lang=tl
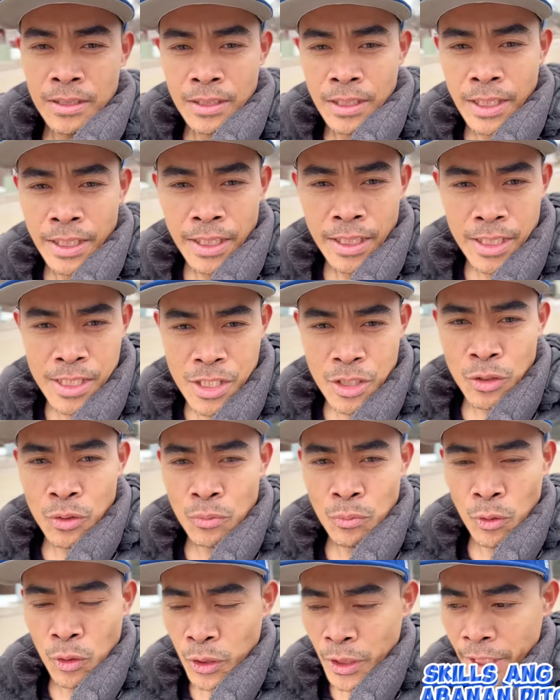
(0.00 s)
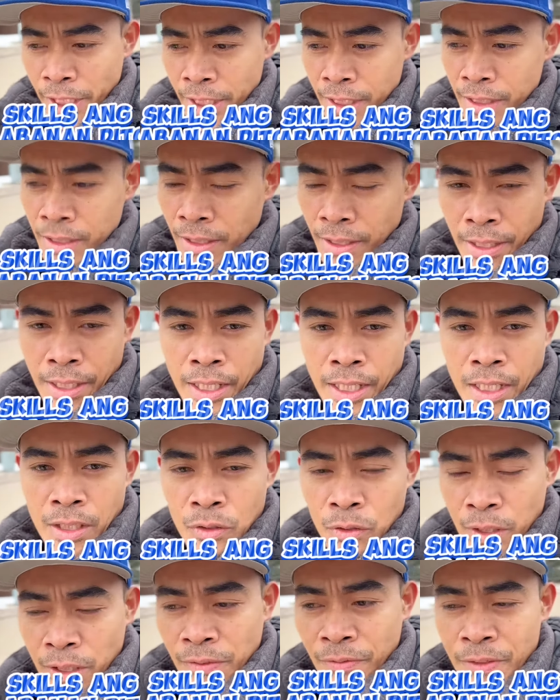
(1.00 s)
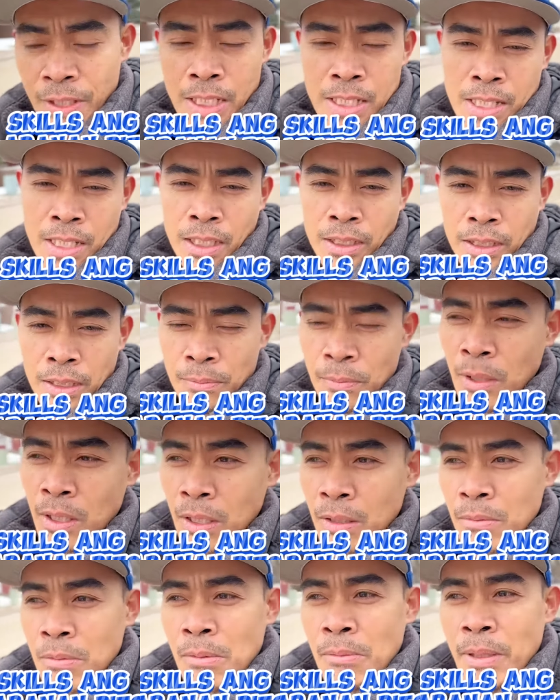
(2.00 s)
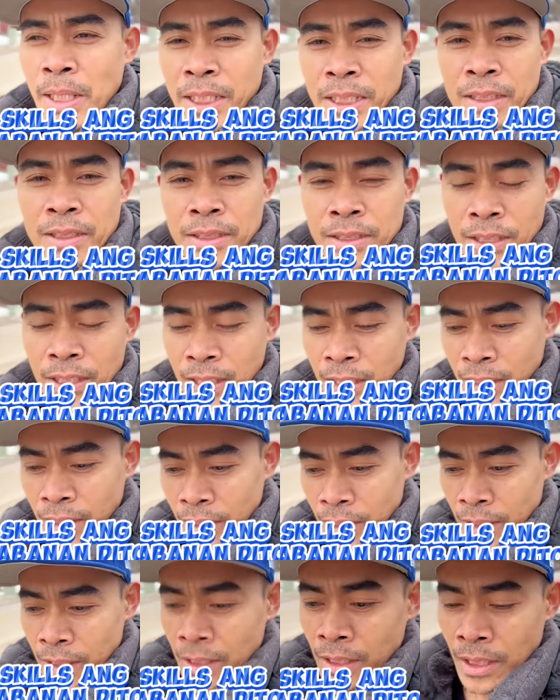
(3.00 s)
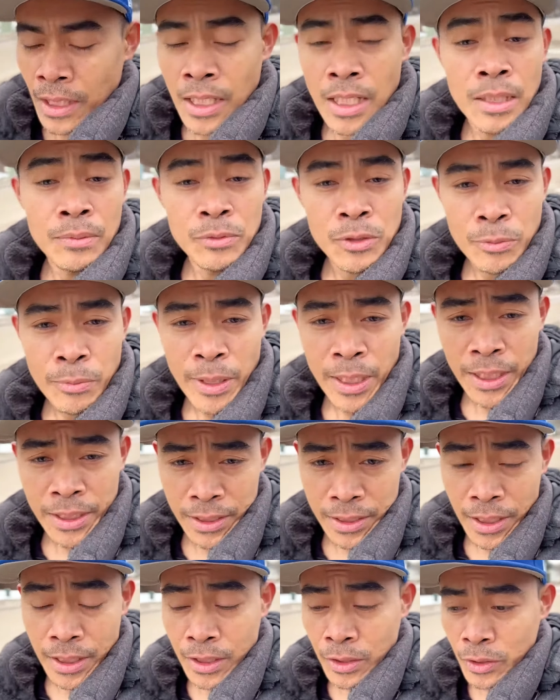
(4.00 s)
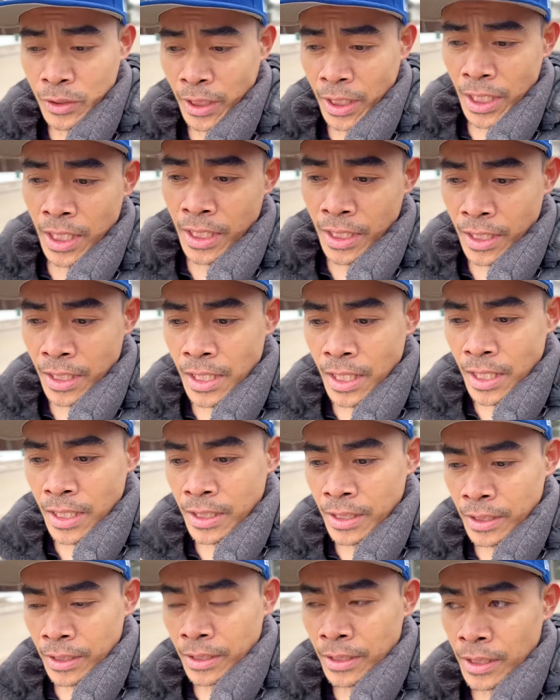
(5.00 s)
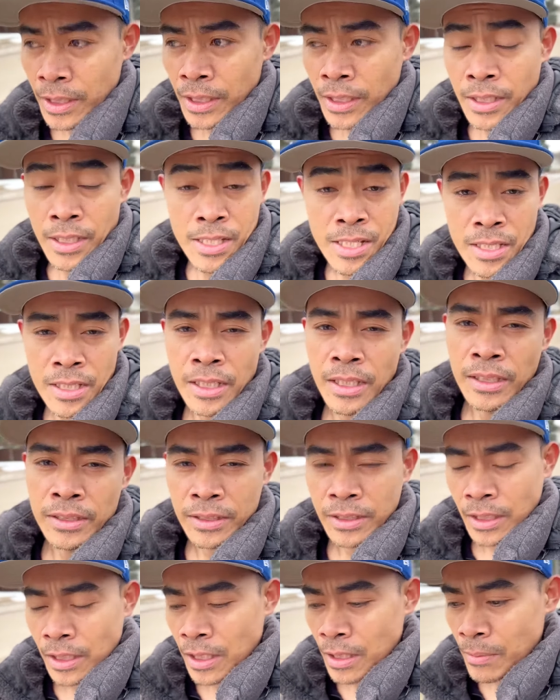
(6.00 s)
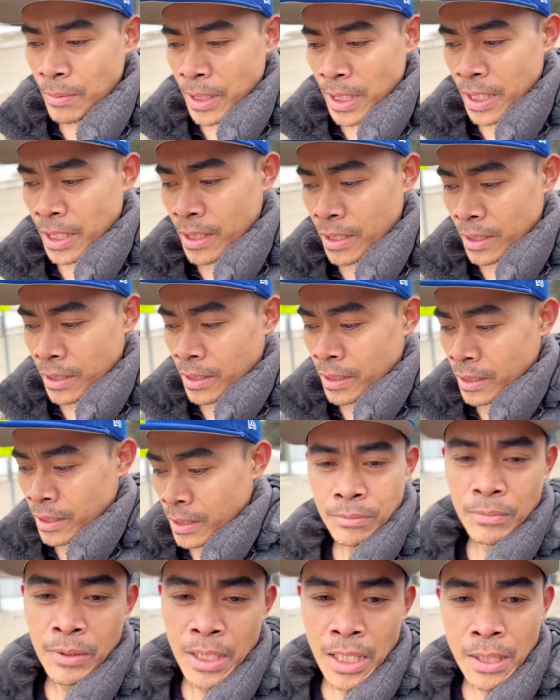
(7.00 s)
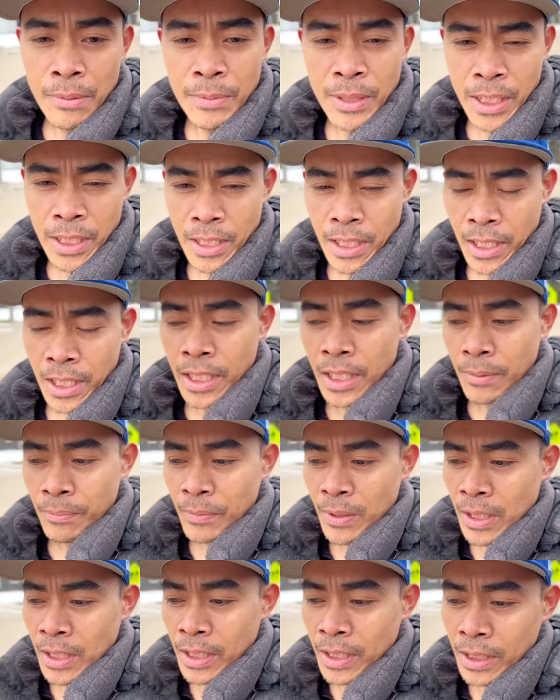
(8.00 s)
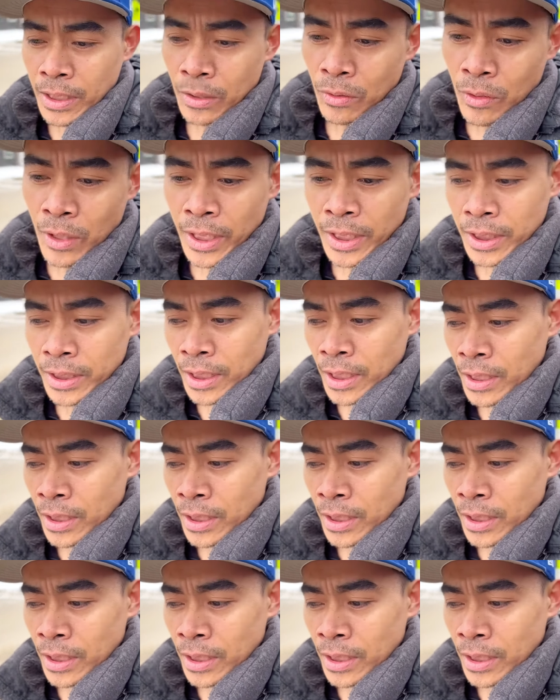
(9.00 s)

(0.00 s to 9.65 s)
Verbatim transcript: Hi guys, good morning and good evening sa ating mga kababayan dyan. Alam nyo ba guys, dito sa Canada, skills ang labanan. Madaming hinahanap nila dito guys,